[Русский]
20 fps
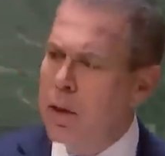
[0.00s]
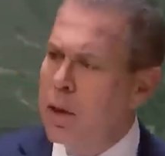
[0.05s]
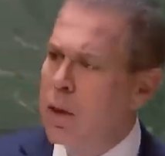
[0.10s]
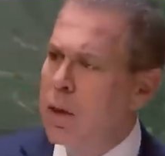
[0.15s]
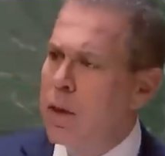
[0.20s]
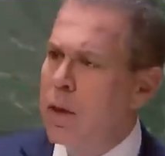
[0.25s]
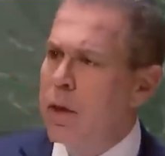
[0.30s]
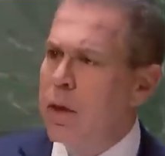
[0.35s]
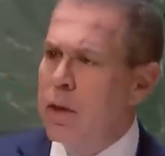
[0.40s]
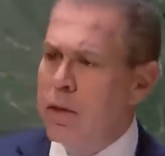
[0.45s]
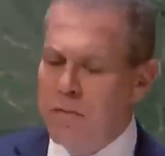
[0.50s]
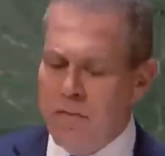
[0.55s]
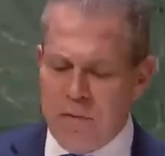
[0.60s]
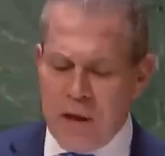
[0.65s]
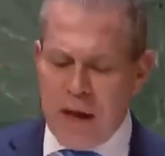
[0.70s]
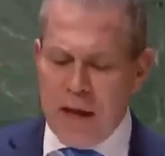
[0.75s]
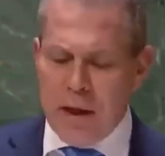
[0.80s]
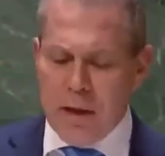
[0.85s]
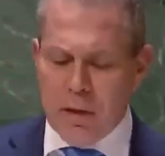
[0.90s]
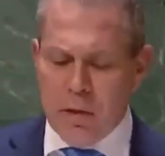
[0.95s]

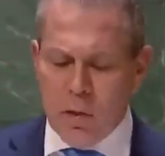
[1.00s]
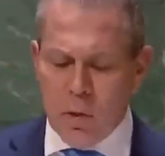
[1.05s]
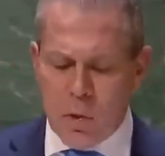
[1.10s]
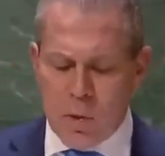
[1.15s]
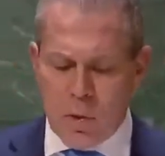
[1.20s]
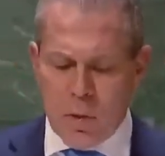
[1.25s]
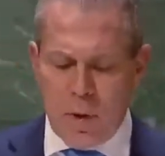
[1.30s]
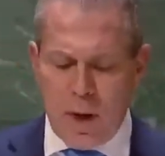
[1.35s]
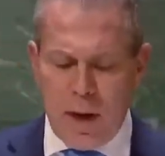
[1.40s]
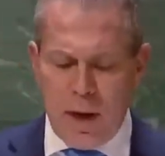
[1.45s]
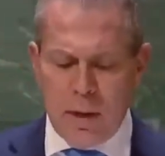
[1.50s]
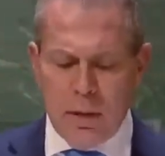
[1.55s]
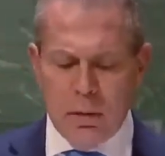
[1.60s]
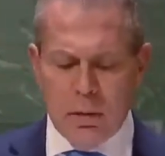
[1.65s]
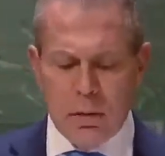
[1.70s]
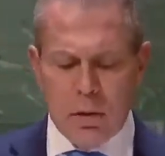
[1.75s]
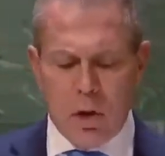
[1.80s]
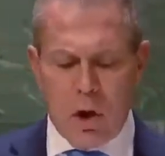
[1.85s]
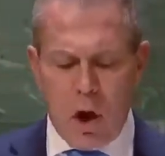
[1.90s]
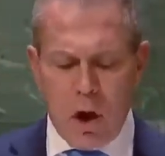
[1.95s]
вторглись в Украину,
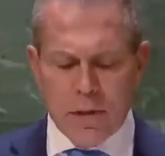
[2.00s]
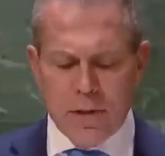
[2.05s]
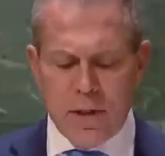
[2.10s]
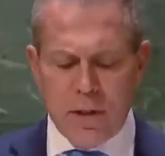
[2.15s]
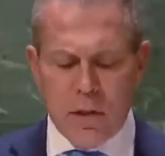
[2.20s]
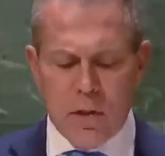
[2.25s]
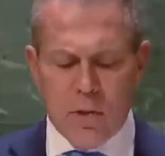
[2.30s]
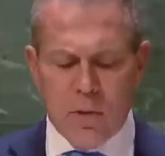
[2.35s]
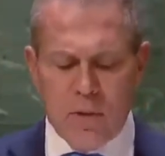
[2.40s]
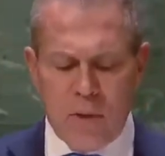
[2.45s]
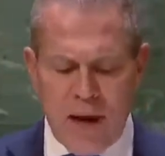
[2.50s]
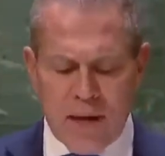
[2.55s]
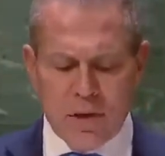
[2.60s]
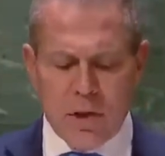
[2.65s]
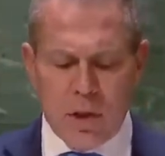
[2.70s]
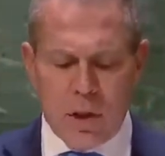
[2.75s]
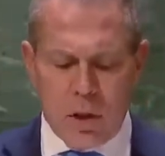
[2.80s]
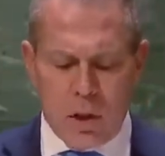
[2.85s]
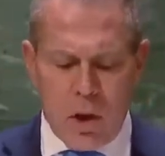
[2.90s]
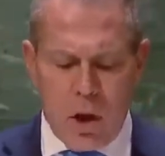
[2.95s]
причинив
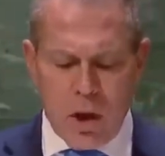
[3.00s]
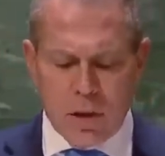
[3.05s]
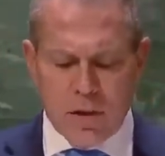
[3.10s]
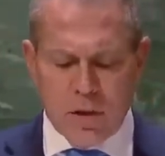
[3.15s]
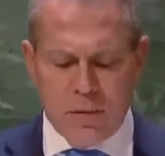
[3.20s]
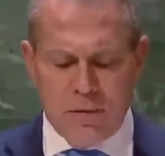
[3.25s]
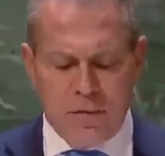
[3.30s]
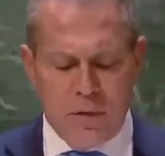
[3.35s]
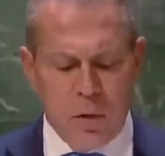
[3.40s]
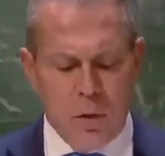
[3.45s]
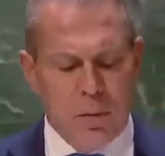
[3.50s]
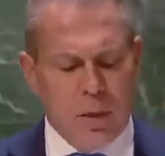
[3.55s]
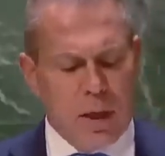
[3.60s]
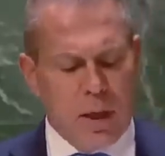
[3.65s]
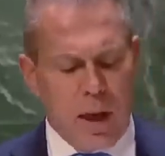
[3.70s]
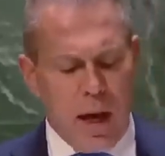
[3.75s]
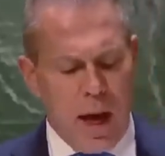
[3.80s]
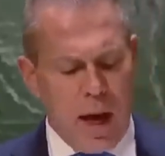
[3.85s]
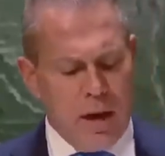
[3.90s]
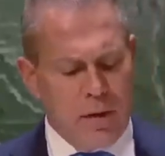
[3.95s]
трагическую потерю
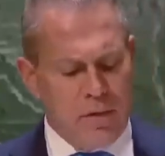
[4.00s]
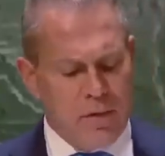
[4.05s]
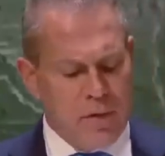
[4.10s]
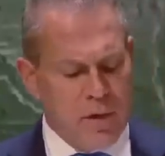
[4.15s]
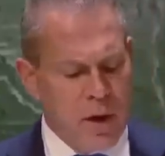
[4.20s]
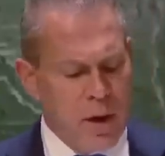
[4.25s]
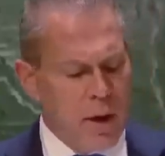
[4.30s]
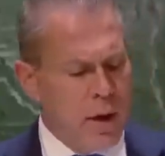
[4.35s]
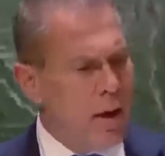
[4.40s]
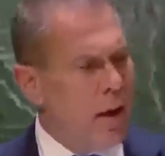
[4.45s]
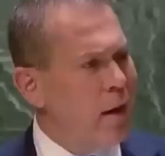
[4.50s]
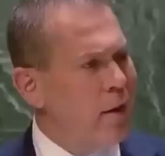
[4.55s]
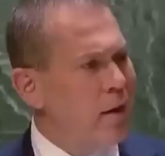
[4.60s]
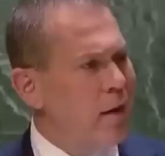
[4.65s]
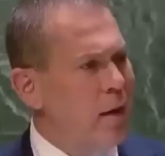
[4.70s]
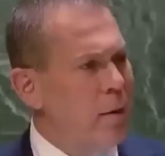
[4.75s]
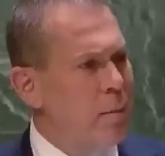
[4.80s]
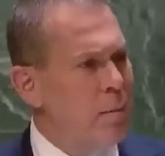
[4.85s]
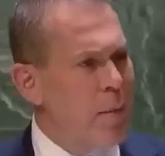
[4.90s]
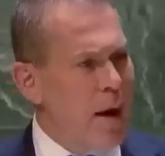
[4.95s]
человеческих
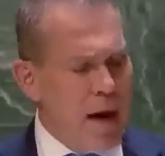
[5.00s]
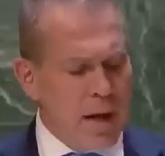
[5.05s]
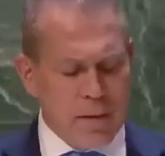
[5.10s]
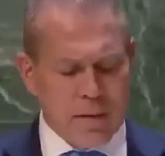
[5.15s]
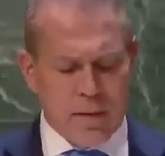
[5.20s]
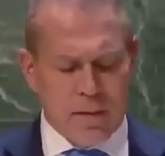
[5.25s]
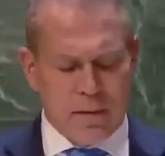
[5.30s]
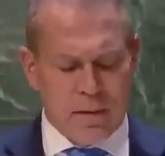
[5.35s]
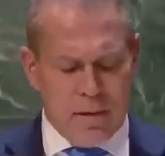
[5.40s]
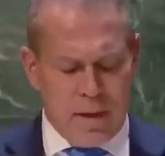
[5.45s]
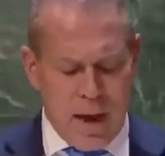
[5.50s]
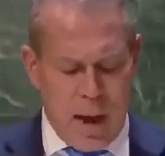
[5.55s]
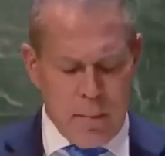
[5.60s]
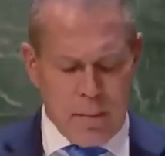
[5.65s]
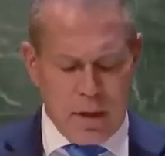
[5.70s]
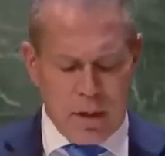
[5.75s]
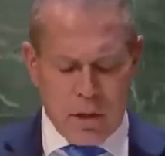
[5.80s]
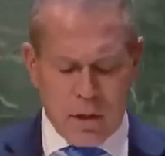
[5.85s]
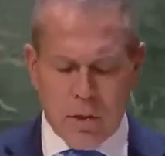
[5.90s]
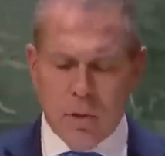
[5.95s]
жизней и огромный
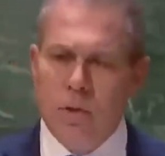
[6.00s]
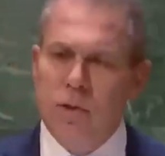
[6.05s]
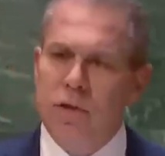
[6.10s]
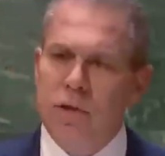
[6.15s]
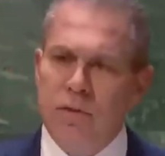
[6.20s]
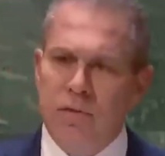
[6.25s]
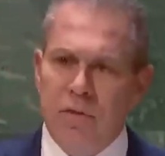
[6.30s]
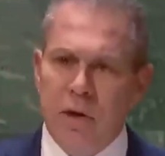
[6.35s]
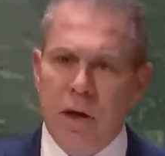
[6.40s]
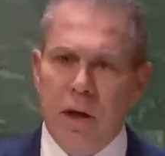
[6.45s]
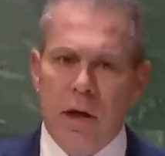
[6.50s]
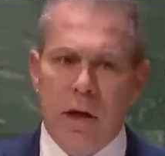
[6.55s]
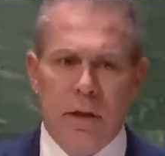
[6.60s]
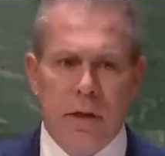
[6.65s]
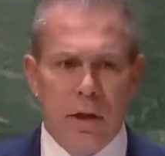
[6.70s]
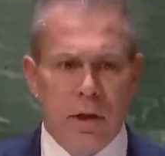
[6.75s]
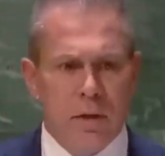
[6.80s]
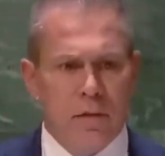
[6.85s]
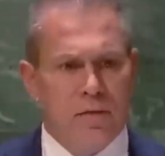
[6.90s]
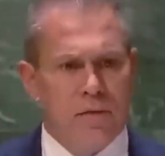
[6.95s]
ущерб
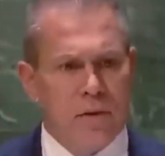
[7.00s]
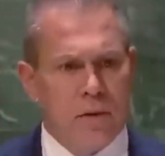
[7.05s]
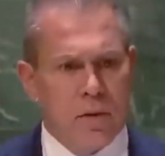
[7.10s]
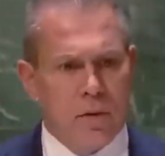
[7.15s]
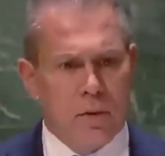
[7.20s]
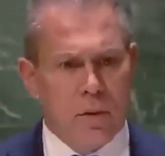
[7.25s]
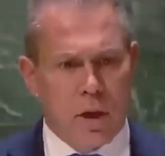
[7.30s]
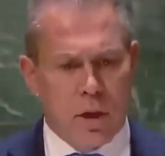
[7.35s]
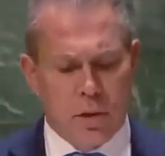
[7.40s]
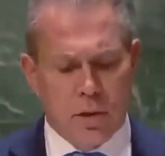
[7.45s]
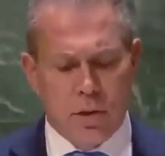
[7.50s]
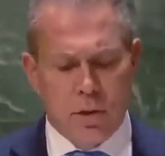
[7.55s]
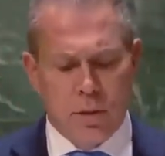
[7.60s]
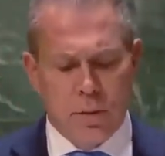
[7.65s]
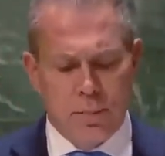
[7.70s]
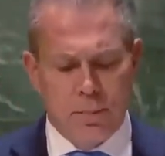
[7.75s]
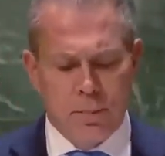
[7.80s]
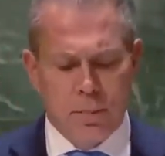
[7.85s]
гражданской инфраструктуре.